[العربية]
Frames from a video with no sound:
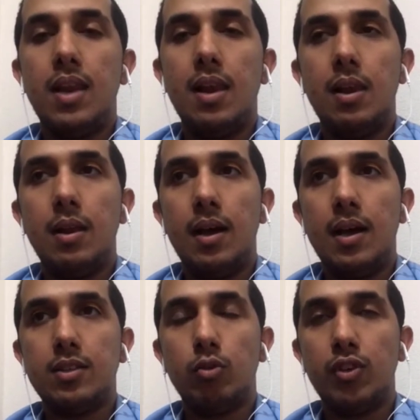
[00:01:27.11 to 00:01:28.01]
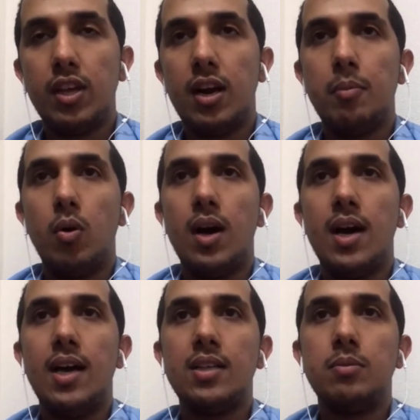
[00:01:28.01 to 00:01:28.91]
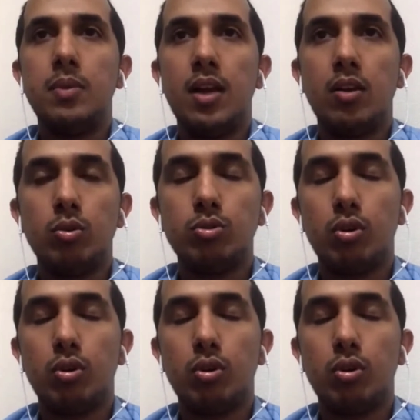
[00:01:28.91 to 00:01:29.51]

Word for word: من آه، توفير المواد من